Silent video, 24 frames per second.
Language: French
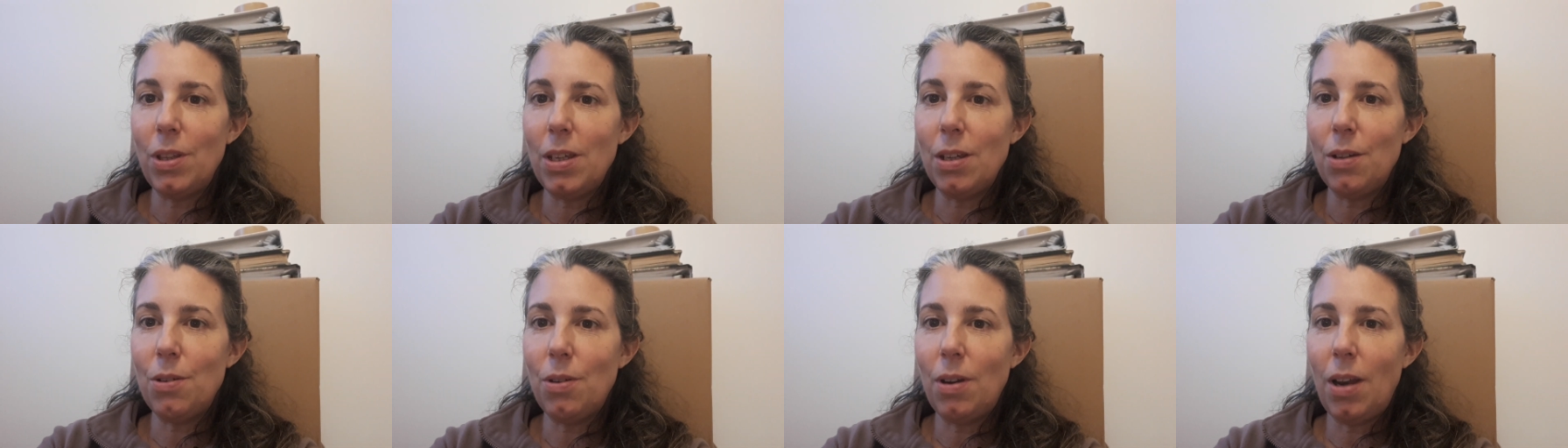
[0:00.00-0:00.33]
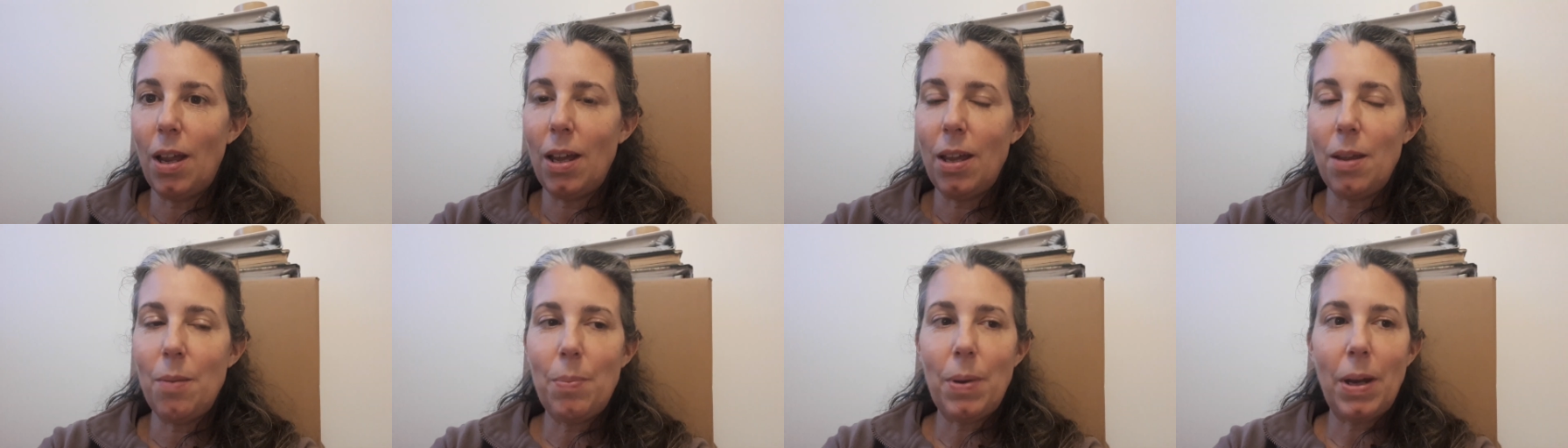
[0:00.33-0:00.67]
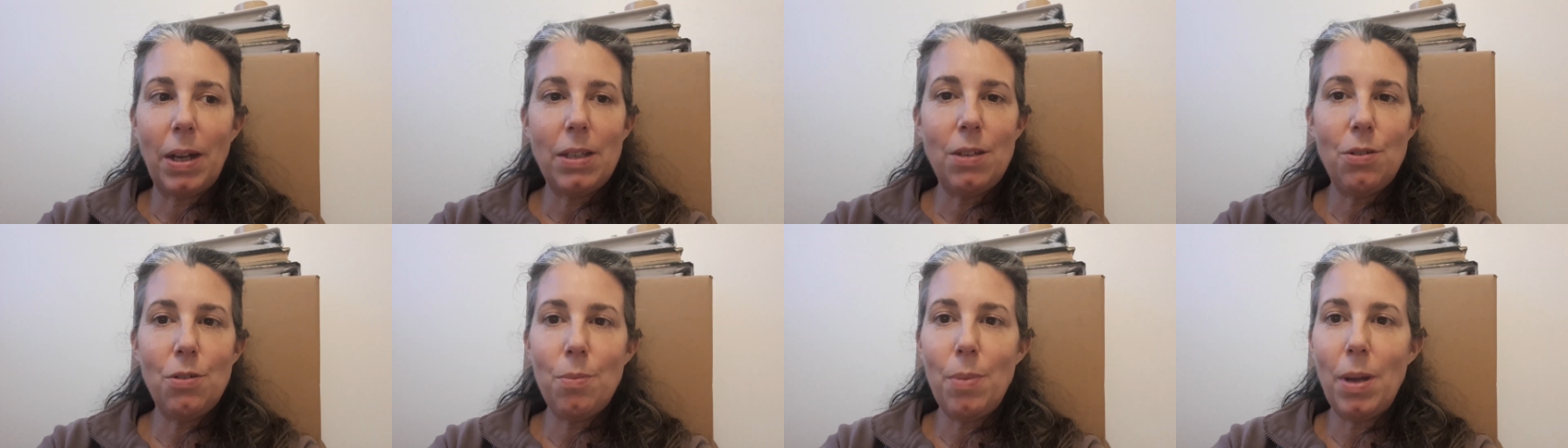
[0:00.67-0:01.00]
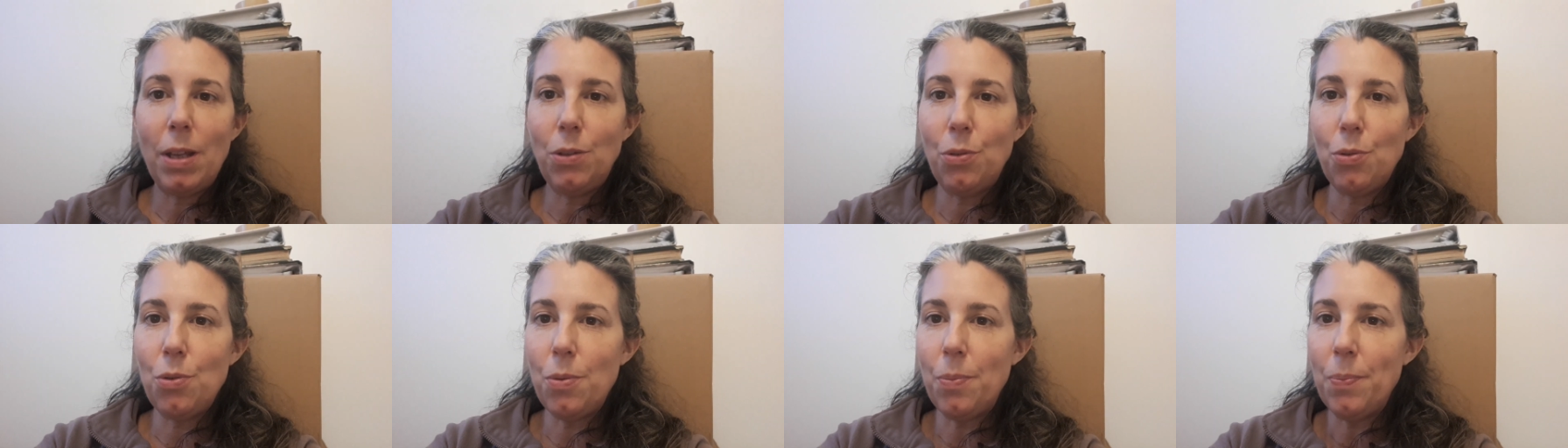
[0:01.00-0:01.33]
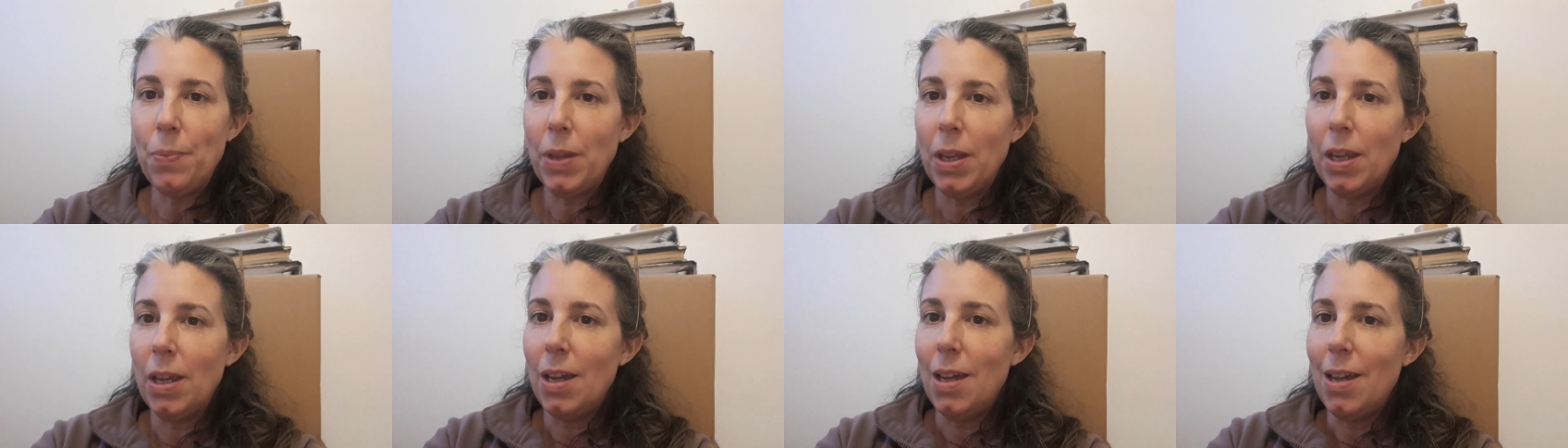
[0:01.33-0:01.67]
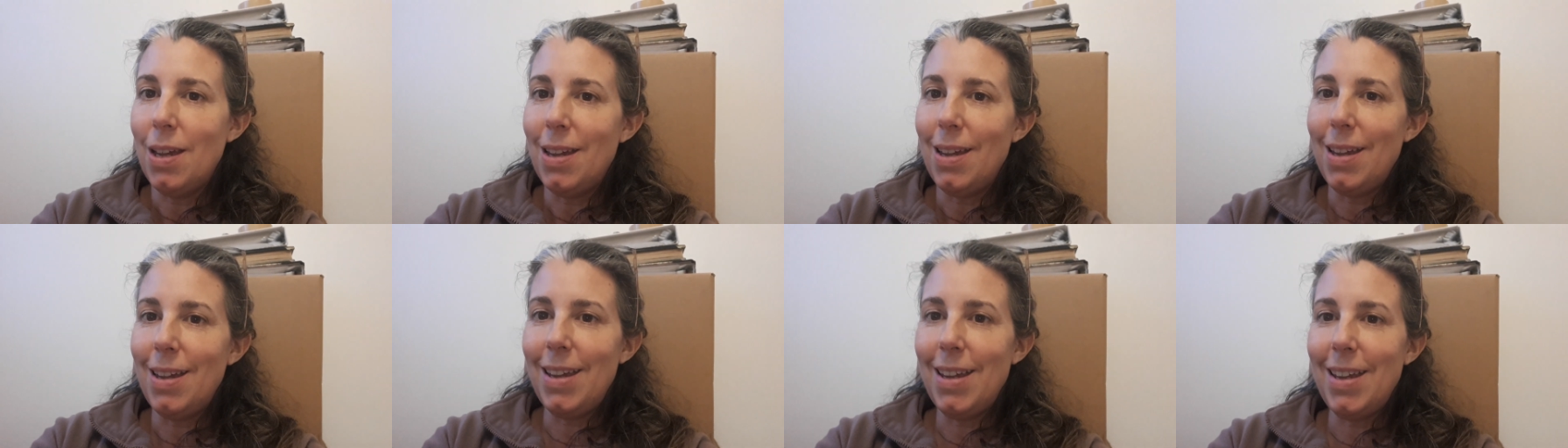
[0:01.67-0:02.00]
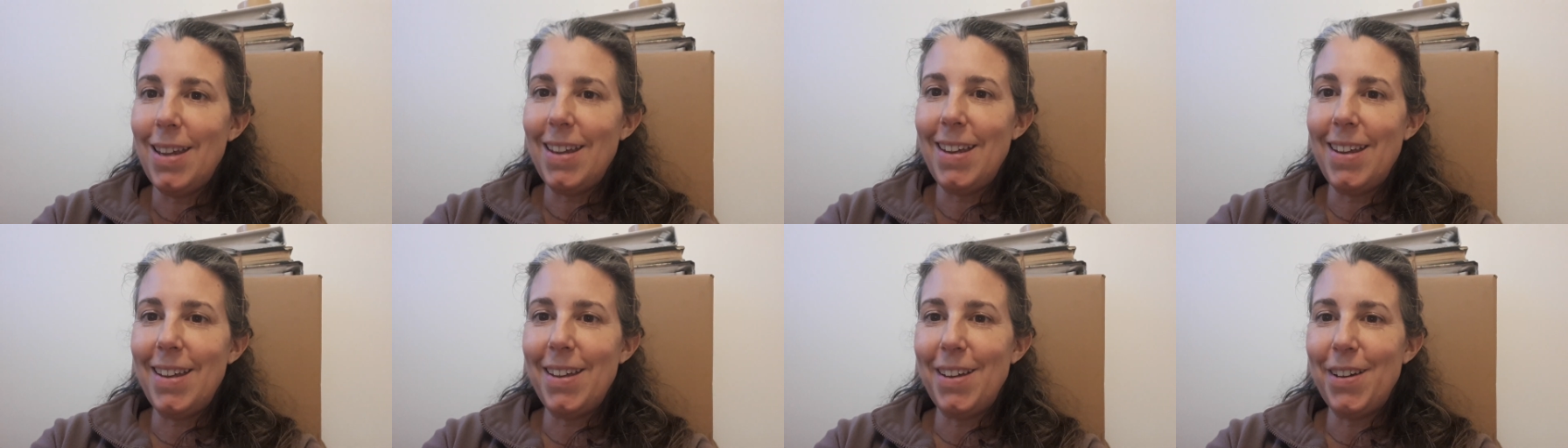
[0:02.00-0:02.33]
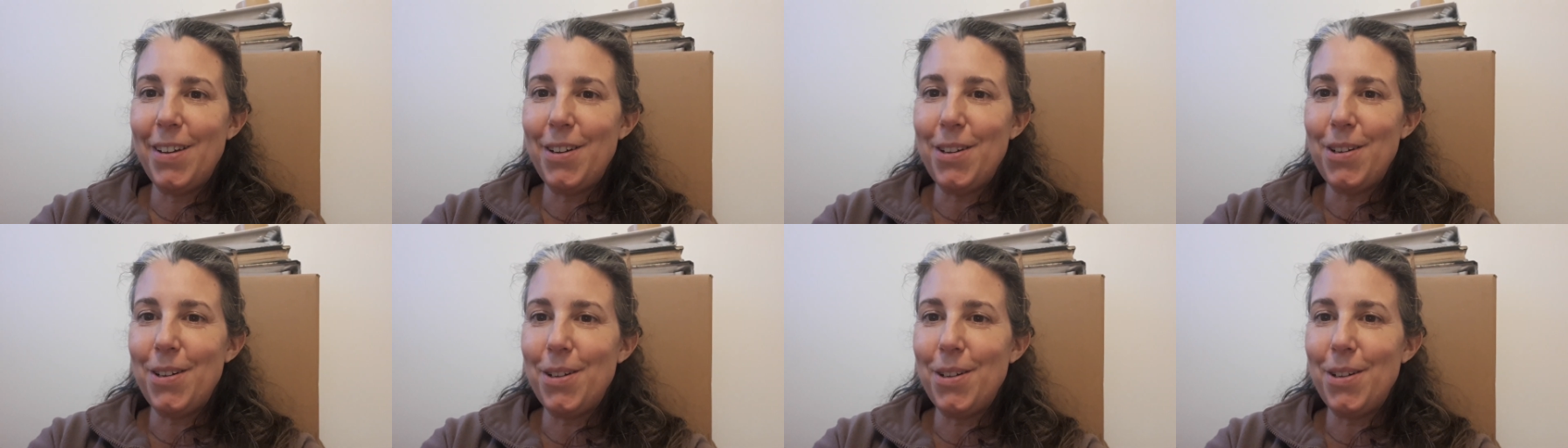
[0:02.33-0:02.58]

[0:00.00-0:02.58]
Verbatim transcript: Nicolas est parti au bateau et